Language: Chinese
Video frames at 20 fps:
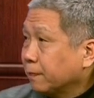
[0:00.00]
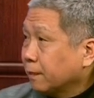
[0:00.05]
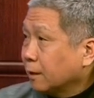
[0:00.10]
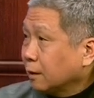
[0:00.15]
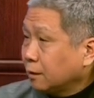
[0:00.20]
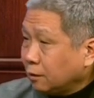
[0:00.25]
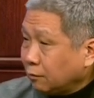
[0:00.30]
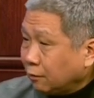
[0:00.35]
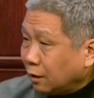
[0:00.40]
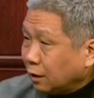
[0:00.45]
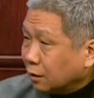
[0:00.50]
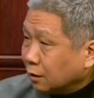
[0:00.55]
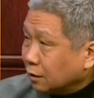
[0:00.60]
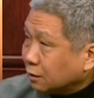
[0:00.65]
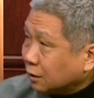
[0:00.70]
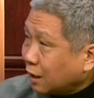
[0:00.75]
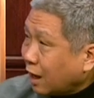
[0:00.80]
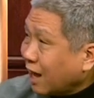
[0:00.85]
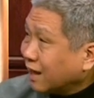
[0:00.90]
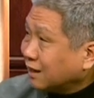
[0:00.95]
因为
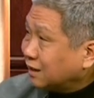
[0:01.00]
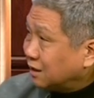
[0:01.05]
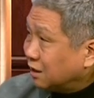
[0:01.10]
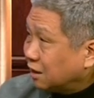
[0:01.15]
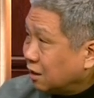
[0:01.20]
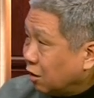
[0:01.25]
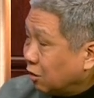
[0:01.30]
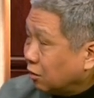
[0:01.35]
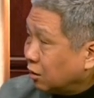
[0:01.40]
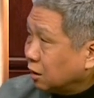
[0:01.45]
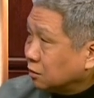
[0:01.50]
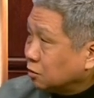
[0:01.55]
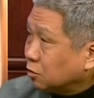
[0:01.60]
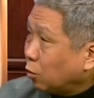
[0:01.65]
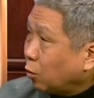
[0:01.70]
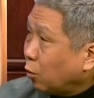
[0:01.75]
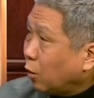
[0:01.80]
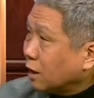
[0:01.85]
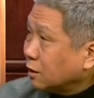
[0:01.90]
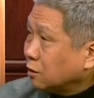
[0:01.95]
它提高了，就
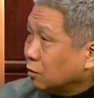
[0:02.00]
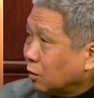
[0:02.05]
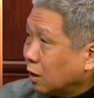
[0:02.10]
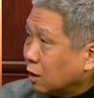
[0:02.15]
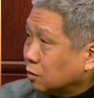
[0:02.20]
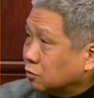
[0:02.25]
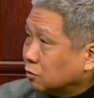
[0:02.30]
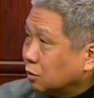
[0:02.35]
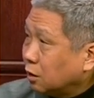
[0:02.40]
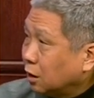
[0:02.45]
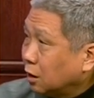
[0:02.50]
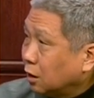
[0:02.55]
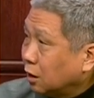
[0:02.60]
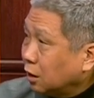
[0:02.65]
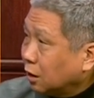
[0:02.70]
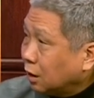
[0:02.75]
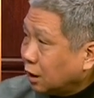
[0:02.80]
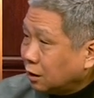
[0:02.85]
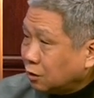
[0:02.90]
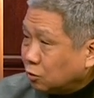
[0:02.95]
换句话说，
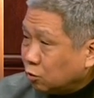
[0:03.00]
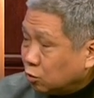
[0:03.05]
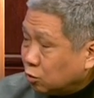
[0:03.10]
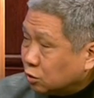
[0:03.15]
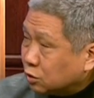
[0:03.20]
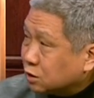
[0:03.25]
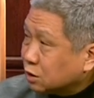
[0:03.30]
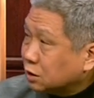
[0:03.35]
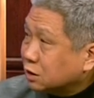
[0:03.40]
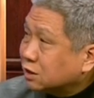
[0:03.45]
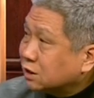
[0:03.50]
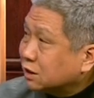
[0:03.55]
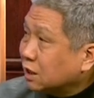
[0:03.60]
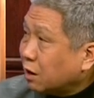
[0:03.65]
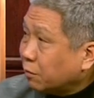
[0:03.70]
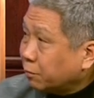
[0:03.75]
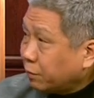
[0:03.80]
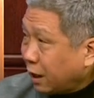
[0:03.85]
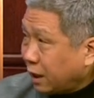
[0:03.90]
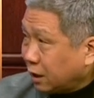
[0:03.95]
跟与之
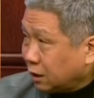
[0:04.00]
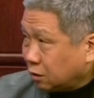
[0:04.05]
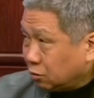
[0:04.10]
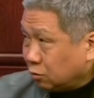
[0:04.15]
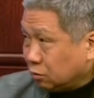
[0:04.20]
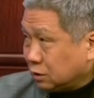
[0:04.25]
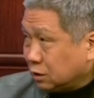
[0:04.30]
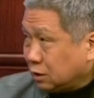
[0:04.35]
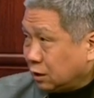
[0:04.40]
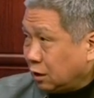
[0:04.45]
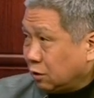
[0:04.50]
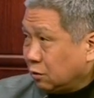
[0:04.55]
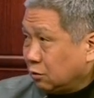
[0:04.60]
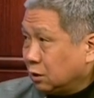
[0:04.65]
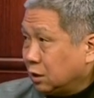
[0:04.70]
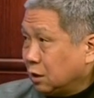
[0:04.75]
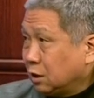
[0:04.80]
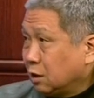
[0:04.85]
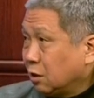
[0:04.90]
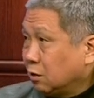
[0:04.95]
相配的东西得有
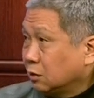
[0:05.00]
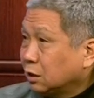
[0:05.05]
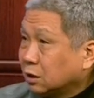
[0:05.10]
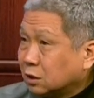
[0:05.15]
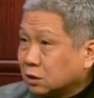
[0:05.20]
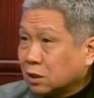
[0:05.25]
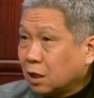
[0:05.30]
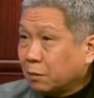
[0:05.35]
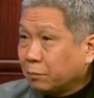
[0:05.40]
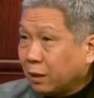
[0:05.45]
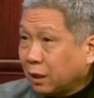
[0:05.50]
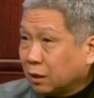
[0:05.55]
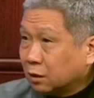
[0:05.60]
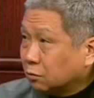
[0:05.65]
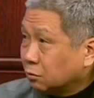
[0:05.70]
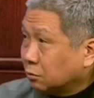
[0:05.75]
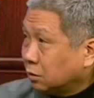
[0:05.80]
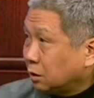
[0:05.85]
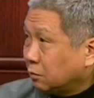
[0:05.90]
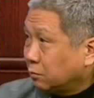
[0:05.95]
提高，这相配的
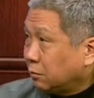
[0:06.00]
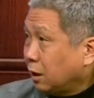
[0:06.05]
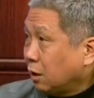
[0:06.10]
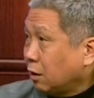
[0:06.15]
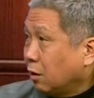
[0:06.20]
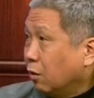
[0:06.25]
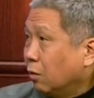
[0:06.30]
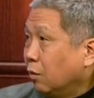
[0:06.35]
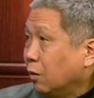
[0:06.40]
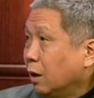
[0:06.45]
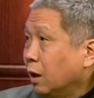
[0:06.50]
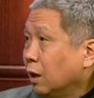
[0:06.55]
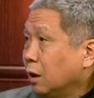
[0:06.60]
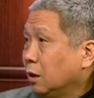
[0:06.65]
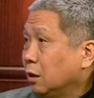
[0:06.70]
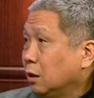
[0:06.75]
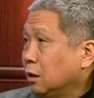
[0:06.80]
东西没有啊，